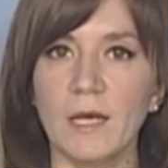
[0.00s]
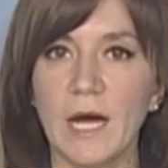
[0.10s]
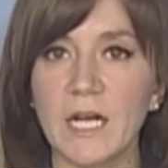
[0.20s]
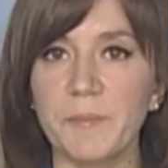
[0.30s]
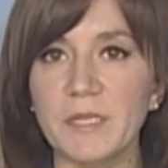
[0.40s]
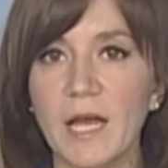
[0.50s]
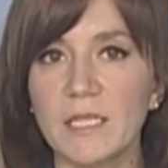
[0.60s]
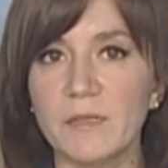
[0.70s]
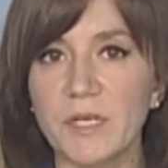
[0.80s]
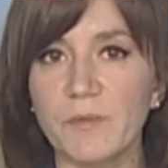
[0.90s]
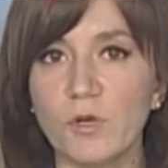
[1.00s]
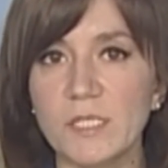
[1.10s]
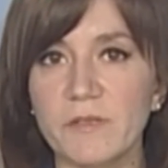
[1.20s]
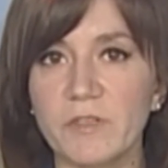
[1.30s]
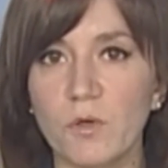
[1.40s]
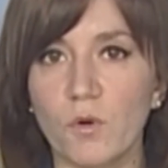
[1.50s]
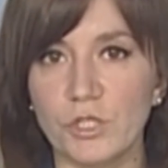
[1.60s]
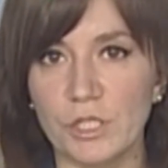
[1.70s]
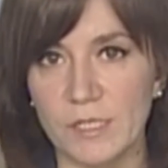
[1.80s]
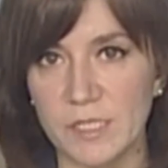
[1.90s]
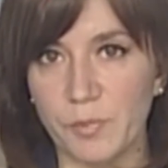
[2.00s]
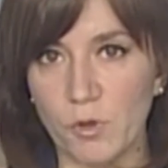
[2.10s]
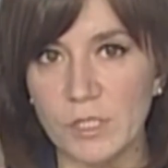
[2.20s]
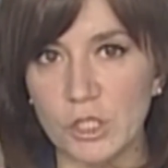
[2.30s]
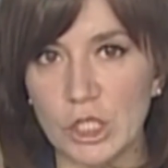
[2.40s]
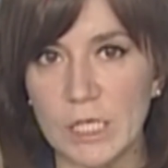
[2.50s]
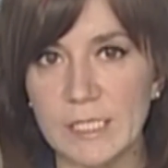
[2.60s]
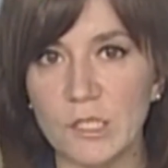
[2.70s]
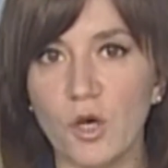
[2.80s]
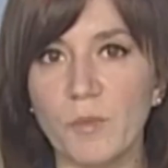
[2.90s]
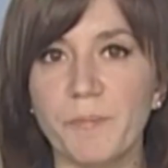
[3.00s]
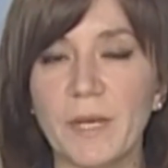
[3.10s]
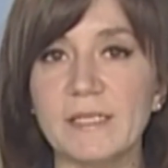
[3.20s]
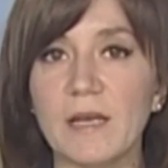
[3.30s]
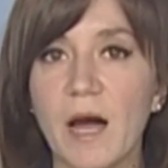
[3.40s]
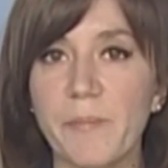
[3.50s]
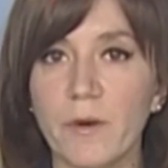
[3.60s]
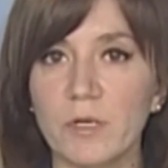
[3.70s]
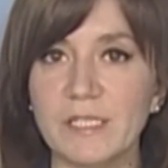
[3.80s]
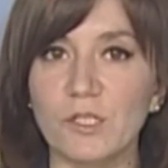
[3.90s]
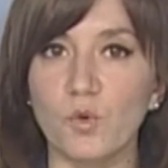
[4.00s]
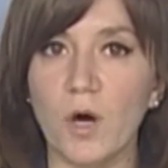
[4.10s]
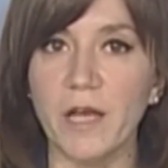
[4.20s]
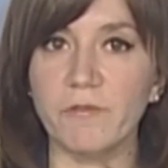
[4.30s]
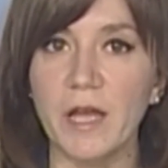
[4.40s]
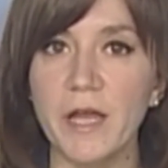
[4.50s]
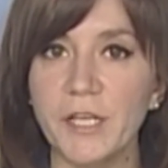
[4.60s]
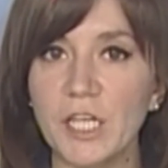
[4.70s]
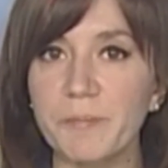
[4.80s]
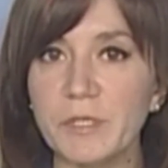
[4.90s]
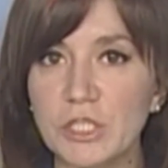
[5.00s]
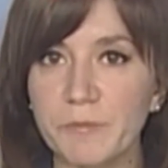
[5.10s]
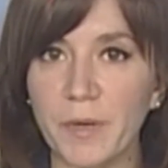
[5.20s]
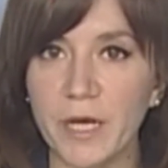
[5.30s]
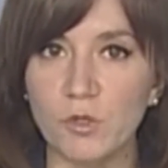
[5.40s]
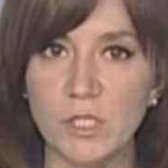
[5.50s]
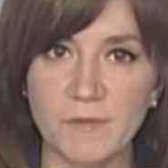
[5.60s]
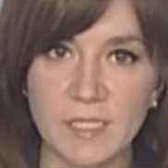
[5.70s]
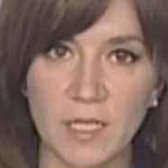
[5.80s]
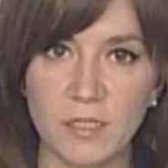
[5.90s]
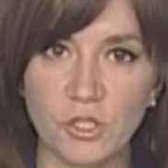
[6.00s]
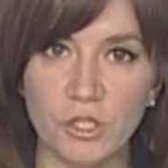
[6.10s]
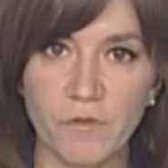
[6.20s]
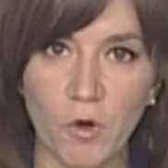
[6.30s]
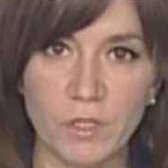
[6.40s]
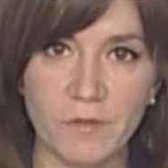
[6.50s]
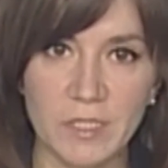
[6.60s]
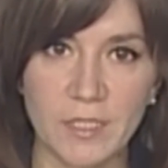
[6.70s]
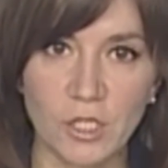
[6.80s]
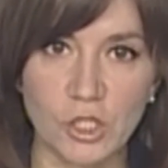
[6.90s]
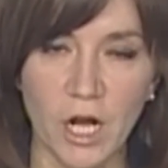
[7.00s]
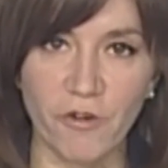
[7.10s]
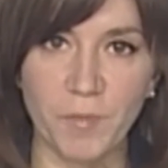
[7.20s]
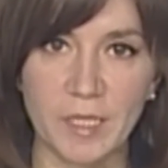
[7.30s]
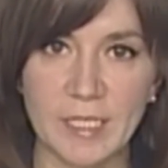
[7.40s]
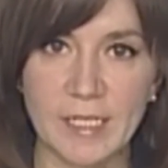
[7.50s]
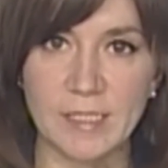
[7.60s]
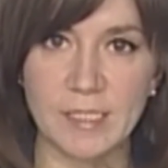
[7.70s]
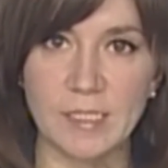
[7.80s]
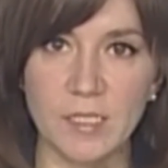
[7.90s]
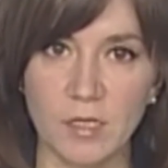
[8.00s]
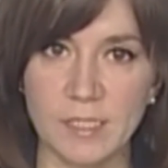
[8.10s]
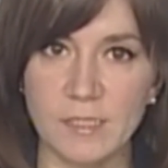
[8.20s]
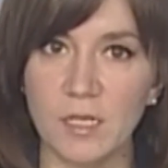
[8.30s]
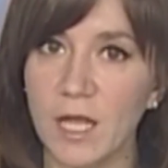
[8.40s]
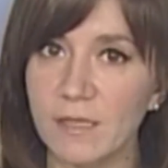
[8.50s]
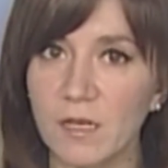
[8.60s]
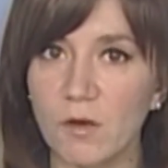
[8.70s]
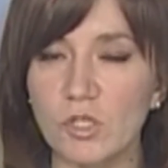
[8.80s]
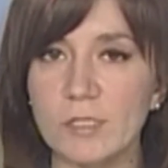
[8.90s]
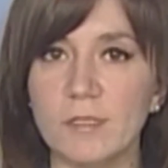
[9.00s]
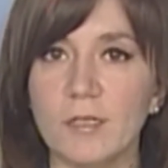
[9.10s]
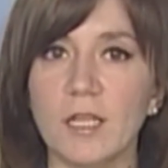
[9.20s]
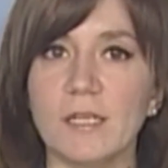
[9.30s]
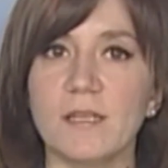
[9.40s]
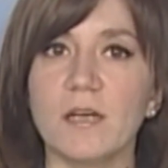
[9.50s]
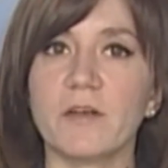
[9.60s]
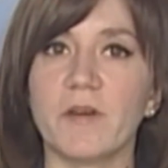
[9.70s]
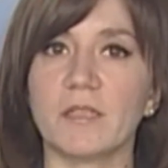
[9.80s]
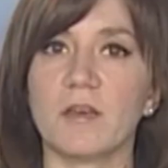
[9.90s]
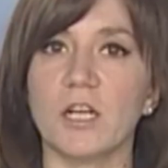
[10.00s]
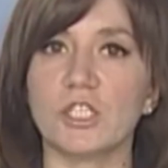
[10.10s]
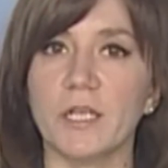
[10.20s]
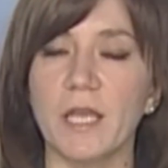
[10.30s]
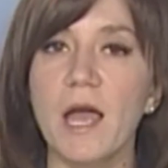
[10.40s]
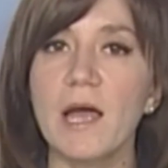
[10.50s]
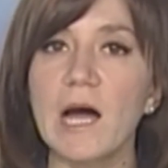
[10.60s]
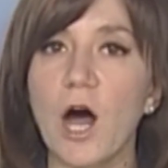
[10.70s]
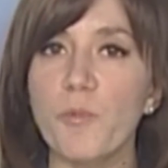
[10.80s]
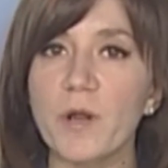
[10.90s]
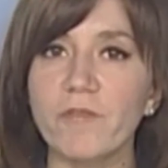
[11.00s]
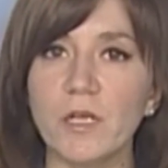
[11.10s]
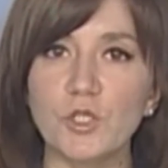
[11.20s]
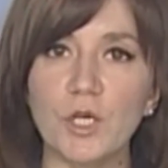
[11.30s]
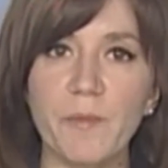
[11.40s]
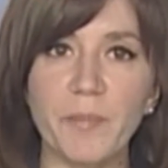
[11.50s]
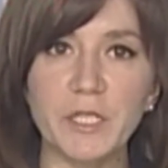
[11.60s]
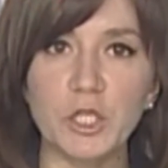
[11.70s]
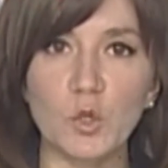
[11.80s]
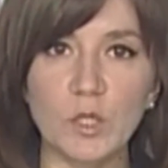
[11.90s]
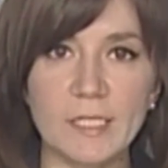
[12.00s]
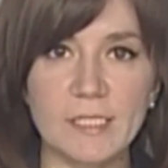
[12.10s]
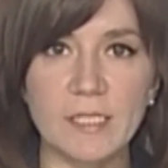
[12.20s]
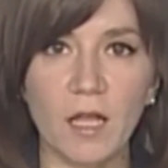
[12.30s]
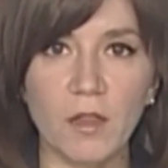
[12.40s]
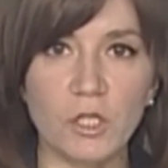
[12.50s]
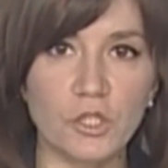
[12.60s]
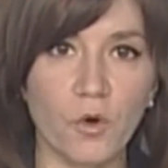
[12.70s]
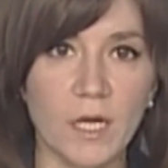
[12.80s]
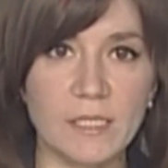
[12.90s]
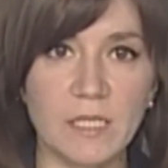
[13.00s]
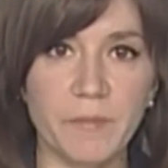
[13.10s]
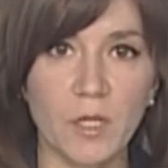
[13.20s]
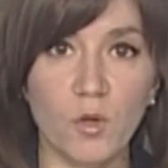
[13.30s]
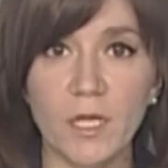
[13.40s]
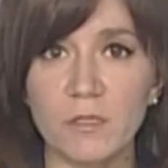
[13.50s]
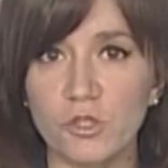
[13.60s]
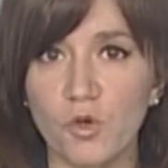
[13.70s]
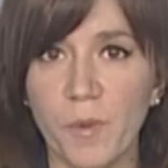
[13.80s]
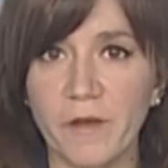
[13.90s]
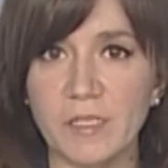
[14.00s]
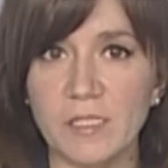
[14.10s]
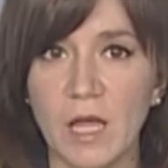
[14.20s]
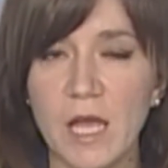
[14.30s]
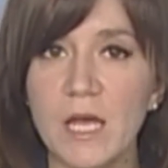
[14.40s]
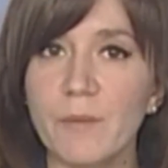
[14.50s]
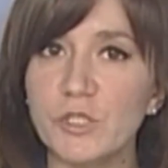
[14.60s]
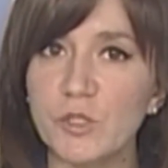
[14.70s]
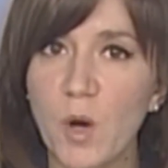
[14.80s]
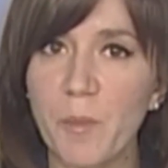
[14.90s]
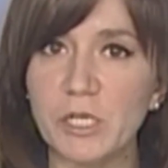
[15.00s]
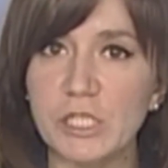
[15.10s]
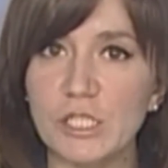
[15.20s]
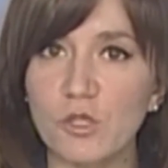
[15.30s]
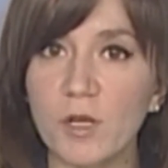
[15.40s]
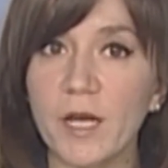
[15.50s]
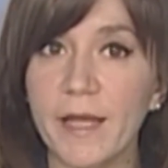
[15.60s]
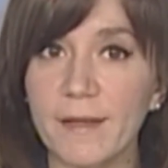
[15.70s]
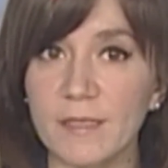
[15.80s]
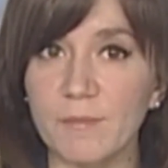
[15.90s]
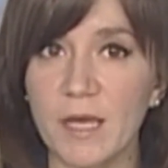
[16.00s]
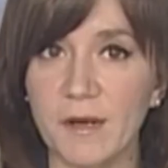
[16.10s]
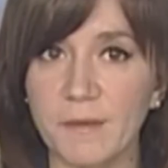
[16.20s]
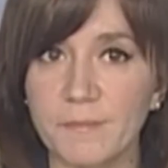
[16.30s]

О капитальном ремонте вне очереди просят жильцы дома 5А по улице Тукаева. Кирпичи падают с высоты четвертого этажа. В подъезде сырость. Кладка рушится на глазах, говорят горожане. А управляющая компания только и сделала, что красно-белую ленточку повесила. Почему обошлись только этой мерой?